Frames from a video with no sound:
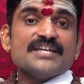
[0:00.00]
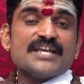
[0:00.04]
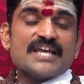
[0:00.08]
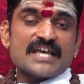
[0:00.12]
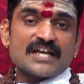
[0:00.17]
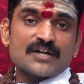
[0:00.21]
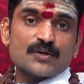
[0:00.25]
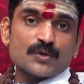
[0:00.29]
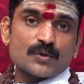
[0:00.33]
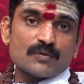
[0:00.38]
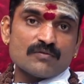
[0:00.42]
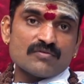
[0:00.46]
ఏ
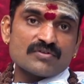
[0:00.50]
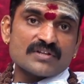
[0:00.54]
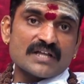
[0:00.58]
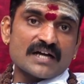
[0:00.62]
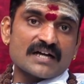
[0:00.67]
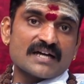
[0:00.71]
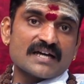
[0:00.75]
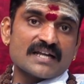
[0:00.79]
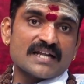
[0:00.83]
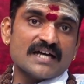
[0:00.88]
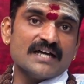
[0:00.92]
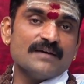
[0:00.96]
గురువు
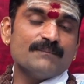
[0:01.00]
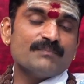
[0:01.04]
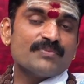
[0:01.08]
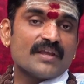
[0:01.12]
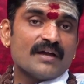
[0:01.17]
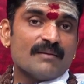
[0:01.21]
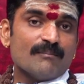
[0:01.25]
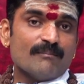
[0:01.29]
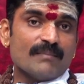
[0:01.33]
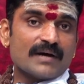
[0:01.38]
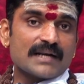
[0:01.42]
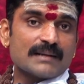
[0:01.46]
దగ్గర
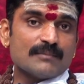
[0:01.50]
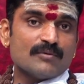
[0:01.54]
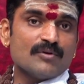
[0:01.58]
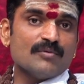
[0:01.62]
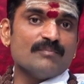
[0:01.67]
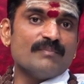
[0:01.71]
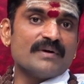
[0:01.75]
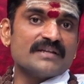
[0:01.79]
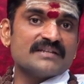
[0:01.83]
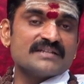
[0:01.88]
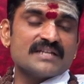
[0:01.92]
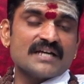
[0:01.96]
మనము
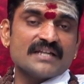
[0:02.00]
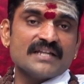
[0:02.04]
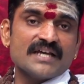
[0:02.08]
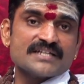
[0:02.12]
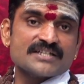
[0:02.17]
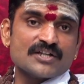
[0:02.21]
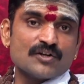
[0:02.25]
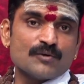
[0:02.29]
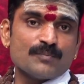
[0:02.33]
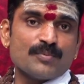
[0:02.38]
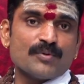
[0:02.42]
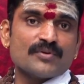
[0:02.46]

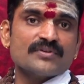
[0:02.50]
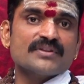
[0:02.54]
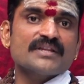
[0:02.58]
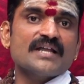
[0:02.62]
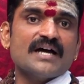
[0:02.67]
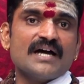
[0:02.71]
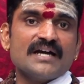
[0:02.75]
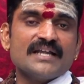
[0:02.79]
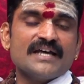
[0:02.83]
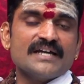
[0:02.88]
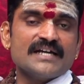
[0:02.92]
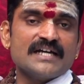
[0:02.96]
మంత్రదీక్షను
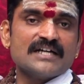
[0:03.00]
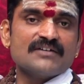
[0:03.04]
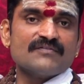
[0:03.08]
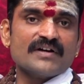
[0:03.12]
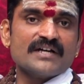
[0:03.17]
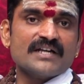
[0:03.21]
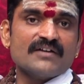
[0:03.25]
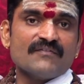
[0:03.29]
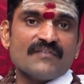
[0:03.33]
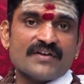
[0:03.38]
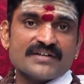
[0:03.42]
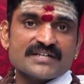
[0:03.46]
పొందాలి
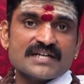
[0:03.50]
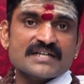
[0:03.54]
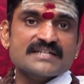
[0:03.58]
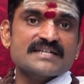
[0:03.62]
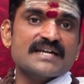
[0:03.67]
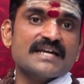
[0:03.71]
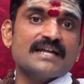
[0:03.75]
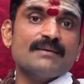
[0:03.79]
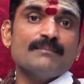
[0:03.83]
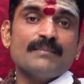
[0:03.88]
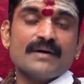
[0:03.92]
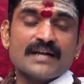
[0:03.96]
అనేటువంటి
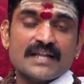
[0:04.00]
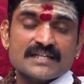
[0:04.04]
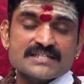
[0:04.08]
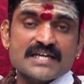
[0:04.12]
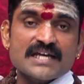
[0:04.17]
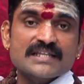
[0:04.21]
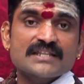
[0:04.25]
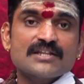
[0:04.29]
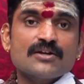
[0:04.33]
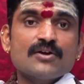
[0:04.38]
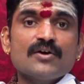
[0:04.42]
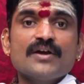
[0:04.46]
విచక్షణ మన
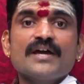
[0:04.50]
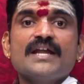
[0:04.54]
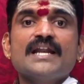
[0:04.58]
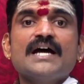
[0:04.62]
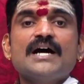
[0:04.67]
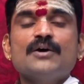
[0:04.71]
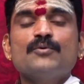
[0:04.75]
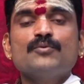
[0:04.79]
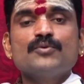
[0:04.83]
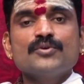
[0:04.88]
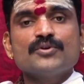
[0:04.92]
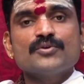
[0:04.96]
చేతిలో ఎలా
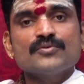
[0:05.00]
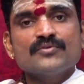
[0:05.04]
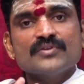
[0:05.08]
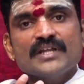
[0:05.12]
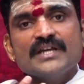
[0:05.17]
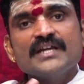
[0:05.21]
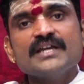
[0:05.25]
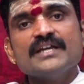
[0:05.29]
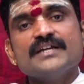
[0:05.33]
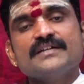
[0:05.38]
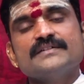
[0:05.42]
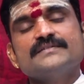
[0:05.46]

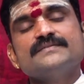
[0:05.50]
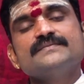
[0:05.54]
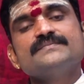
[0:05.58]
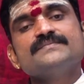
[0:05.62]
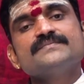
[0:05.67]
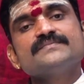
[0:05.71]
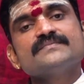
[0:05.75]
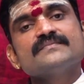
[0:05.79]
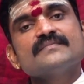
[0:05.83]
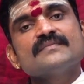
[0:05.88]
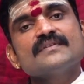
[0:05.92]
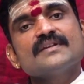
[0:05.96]
ఉంటుంది
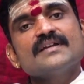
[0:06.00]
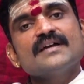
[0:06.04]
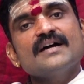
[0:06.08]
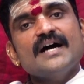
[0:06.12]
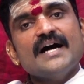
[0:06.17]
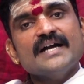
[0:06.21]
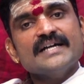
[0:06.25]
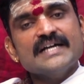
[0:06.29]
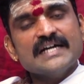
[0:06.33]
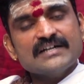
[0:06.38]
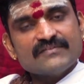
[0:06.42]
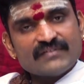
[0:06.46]

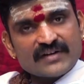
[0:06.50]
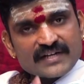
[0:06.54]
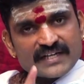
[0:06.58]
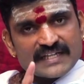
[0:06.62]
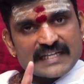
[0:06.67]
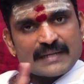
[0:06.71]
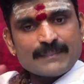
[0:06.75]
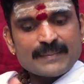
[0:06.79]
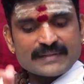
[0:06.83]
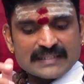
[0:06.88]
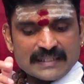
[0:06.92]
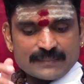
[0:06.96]

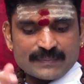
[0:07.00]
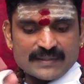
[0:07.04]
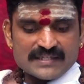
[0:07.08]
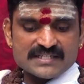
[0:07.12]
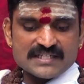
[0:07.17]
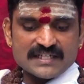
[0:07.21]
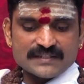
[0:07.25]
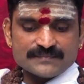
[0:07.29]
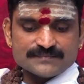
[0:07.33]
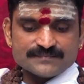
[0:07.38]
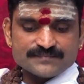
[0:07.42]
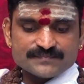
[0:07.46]
అనేటువంటిదే పెద్ద
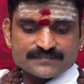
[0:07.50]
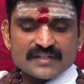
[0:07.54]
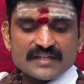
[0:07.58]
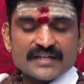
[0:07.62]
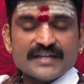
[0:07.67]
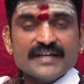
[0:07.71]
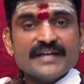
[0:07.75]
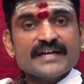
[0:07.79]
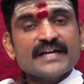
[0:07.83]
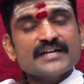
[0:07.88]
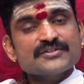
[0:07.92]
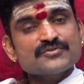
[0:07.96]
ప్రశ్న
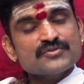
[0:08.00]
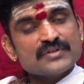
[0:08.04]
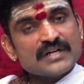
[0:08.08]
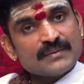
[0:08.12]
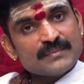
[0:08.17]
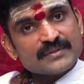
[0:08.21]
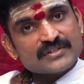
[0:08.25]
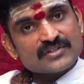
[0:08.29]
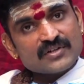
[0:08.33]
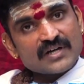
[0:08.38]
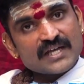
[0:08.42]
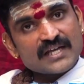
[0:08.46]
ఇక్కడ చూడండి
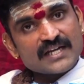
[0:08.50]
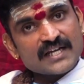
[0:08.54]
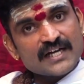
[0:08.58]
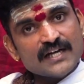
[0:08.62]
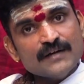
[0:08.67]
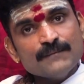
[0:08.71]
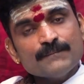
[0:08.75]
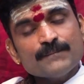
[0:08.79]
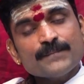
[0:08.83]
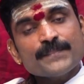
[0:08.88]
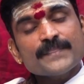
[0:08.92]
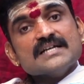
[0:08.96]
మిత్రులారా
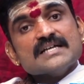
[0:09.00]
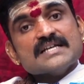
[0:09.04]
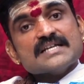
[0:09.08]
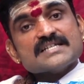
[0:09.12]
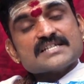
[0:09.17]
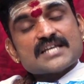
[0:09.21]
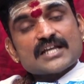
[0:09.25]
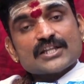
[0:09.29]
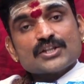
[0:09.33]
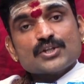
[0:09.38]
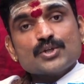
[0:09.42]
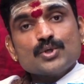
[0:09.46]

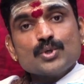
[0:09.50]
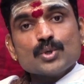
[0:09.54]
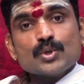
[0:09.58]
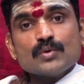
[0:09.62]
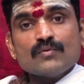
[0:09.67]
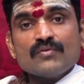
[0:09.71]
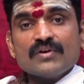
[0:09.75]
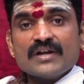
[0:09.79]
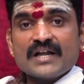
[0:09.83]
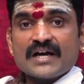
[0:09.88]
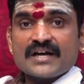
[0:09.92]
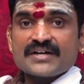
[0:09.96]

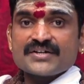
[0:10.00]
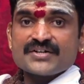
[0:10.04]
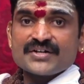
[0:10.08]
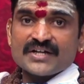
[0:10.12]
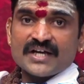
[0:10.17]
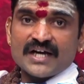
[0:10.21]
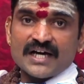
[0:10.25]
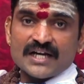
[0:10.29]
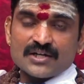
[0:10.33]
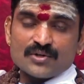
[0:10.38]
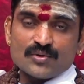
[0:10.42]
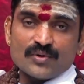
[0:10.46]
సద్గురువు
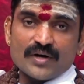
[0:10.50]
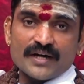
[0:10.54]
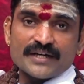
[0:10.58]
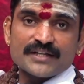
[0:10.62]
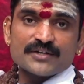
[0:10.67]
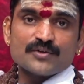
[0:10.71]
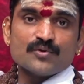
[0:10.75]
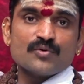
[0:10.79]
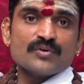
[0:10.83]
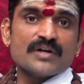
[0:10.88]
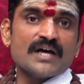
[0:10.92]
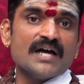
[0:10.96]
లక్షణాలు అని
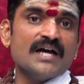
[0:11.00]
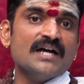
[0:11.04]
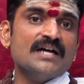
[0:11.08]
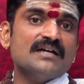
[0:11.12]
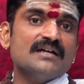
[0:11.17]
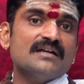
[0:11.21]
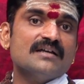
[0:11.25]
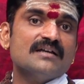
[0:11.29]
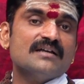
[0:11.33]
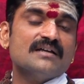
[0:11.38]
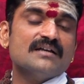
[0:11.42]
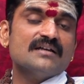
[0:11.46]
కూడా
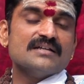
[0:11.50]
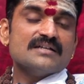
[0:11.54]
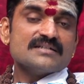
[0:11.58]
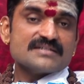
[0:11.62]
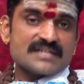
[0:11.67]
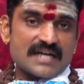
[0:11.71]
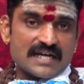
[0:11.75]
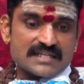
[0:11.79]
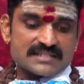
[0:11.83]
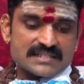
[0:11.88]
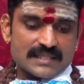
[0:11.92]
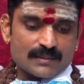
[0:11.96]

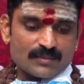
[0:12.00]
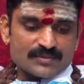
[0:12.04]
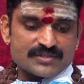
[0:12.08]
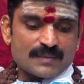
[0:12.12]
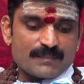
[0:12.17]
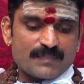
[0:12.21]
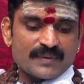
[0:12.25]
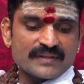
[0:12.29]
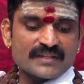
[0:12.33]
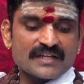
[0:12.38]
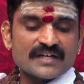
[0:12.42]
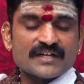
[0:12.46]
శాస్త్రము
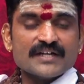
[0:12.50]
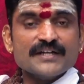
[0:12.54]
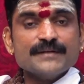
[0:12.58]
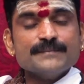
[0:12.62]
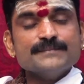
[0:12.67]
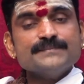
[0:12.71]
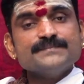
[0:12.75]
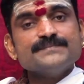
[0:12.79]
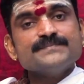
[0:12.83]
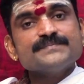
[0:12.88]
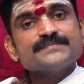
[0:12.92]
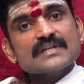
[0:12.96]
చెప్పిందండి
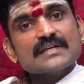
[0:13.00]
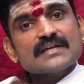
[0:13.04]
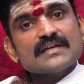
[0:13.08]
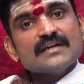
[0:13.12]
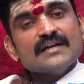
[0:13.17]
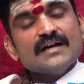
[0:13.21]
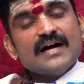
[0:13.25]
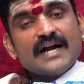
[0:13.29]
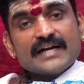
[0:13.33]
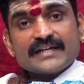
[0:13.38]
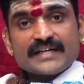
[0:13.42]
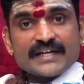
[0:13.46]

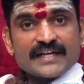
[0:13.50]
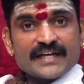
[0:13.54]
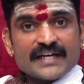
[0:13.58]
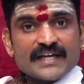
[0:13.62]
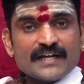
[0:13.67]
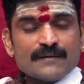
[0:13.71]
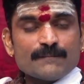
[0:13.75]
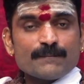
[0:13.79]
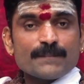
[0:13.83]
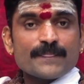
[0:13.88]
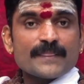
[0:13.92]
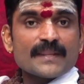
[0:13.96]
అంటే
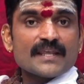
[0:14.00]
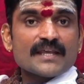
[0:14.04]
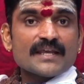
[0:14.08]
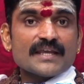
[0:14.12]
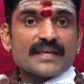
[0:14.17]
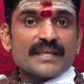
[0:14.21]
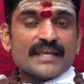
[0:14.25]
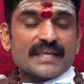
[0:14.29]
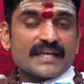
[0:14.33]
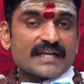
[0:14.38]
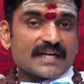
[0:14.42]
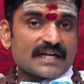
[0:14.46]

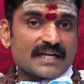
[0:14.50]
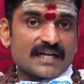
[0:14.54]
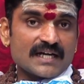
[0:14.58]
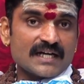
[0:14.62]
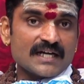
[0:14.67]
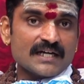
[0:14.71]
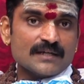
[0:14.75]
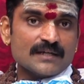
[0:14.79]
ఇక్కడ